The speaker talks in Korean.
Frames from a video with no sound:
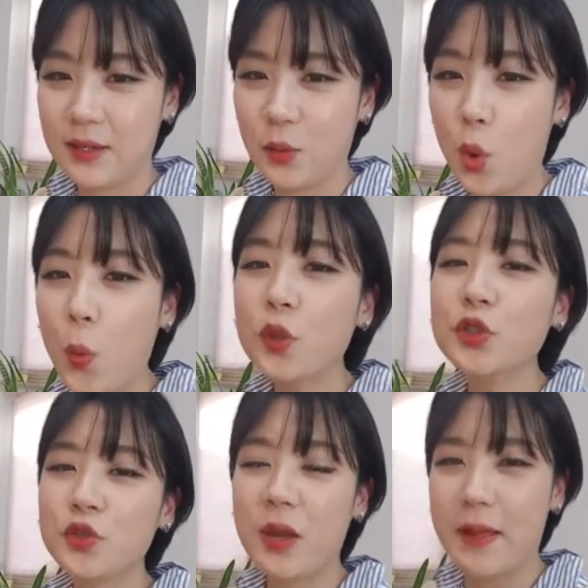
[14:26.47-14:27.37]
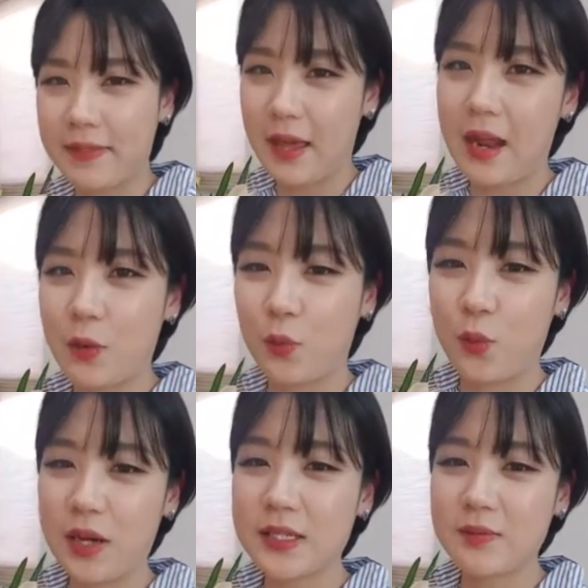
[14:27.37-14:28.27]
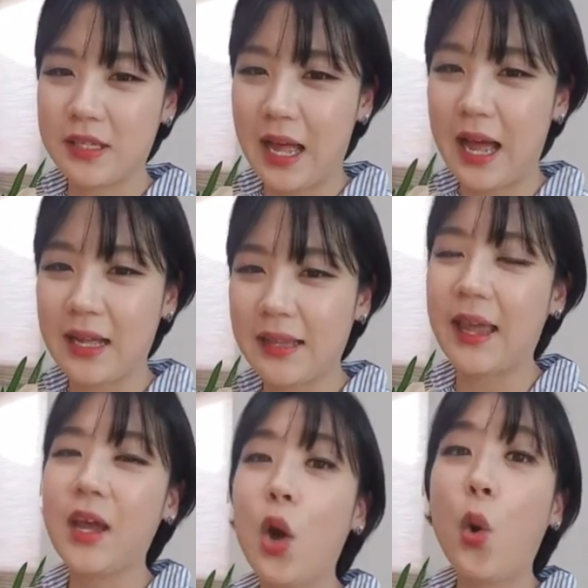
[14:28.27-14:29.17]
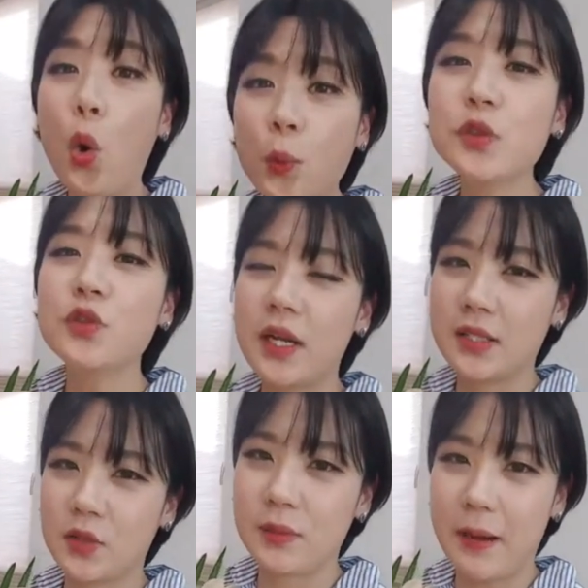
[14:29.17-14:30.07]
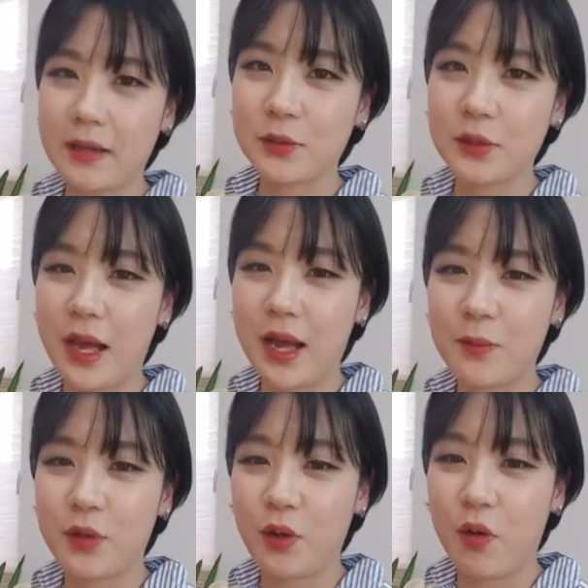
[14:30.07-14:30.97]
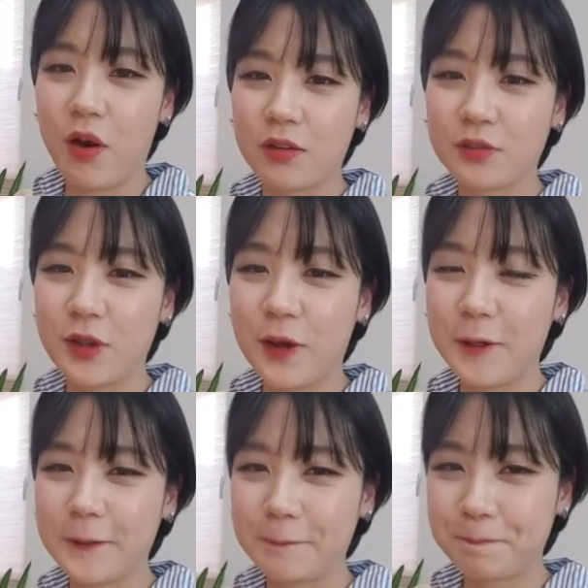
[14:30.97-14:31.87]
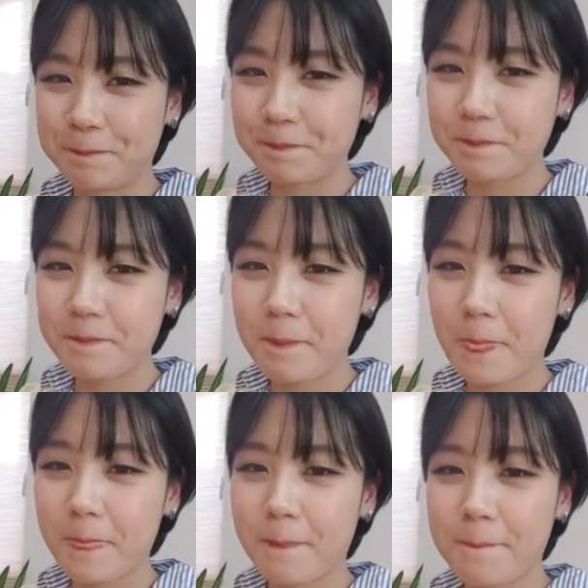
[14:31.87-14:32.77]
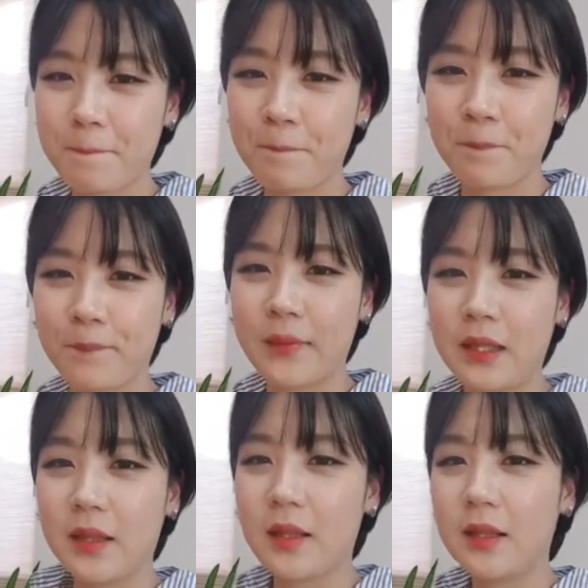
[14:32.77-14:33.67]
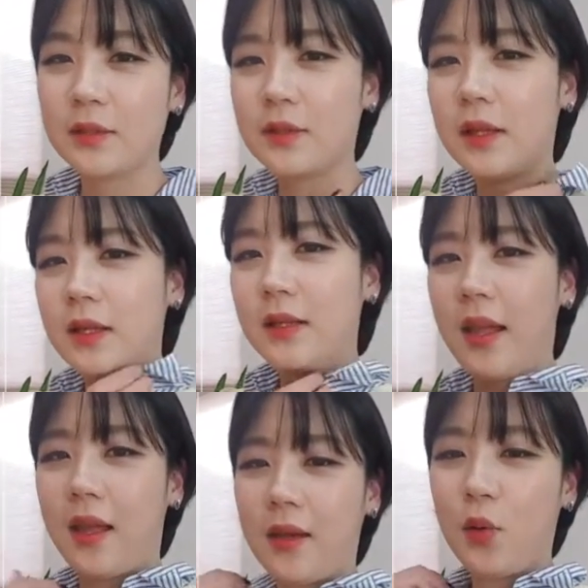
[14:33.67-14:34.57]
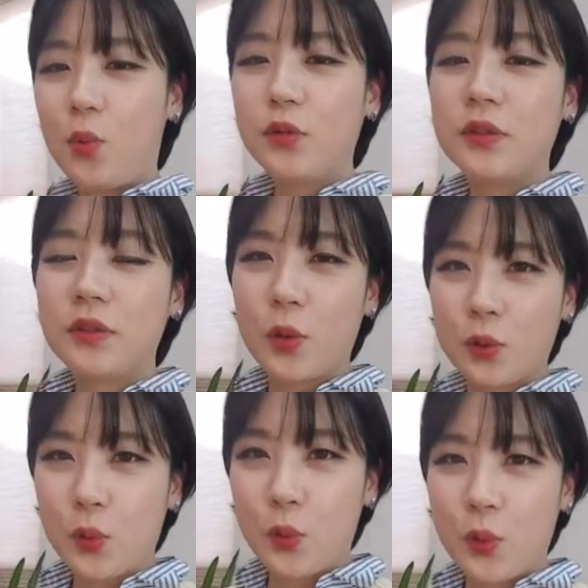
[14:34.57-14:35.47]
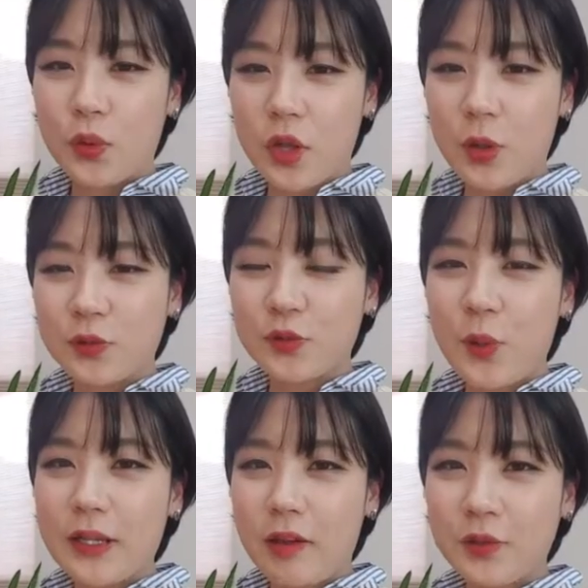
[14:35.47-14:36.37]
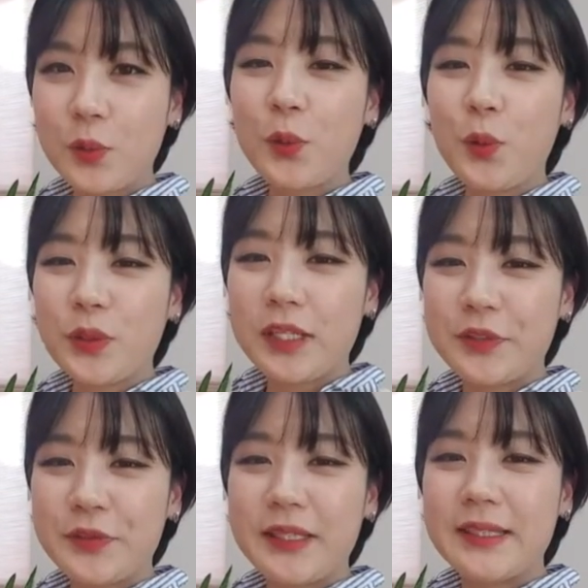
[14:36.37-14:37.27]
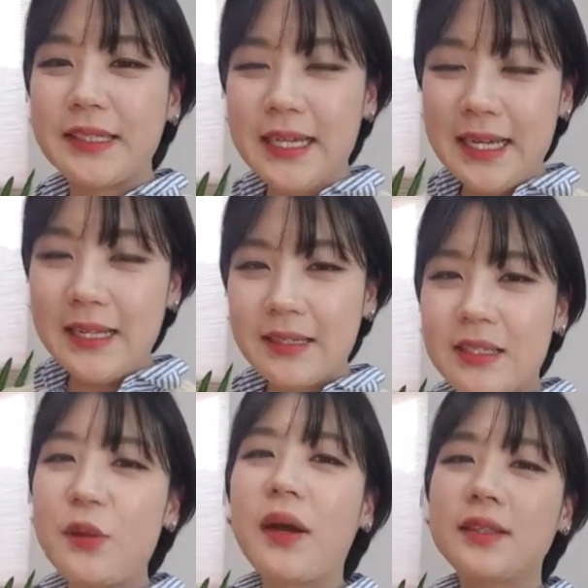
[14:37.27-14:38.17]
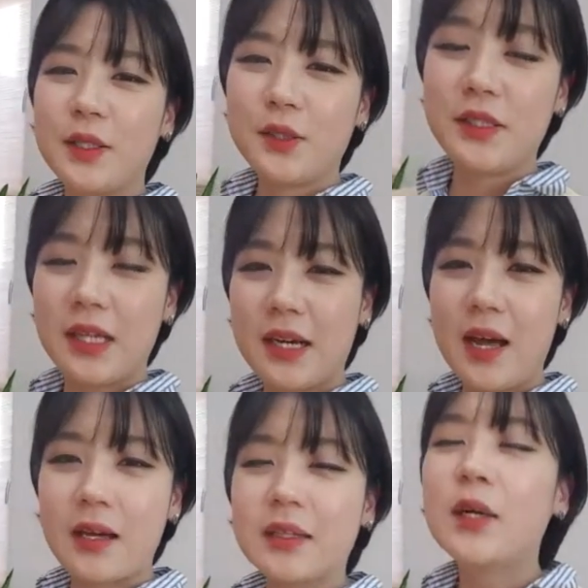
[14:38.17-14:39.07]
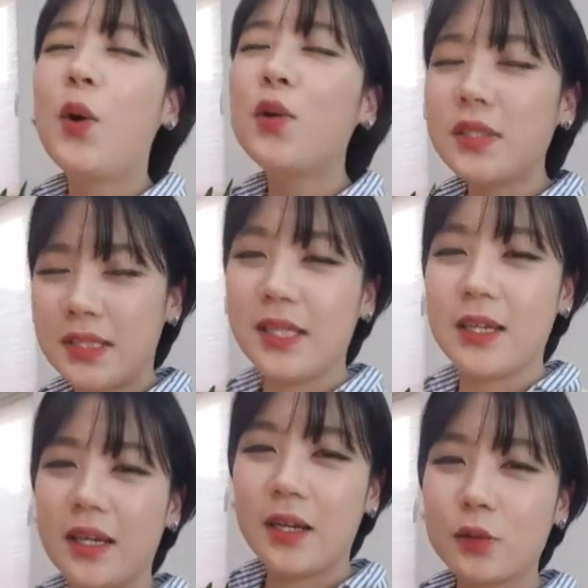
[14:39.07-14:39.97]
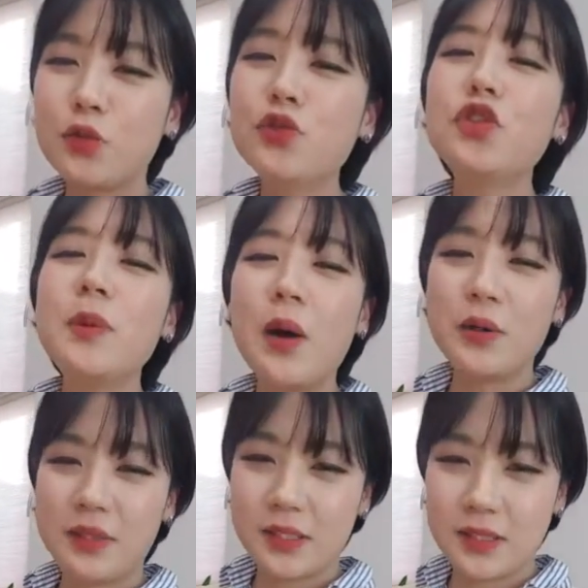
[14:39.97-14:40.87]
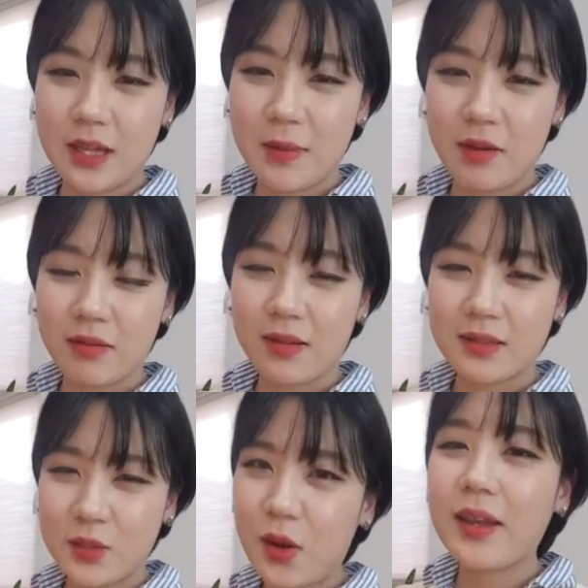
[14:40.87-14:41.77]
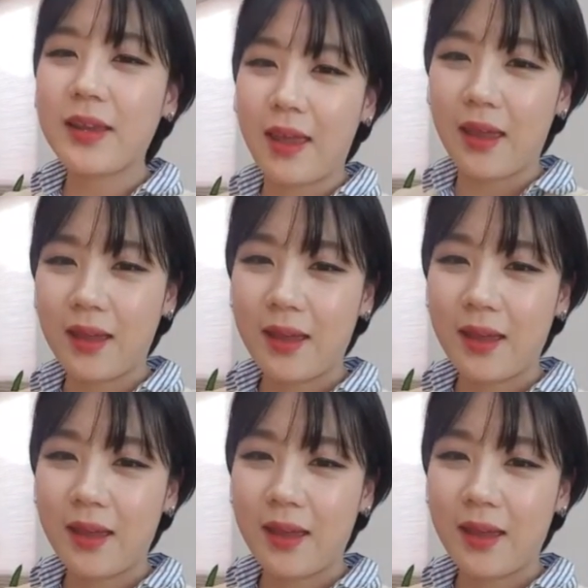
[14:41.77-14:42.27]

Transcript: 5분 후에 만나라고 하십니다. 네, 5분 후에 저는 밖으로 나가면 될 것 같고요. 음, 5분 정도 여러분과 더 소통을 할 수 있는 기회가 생겼으니까 혹시 궁금한 거 있으신다면 저에게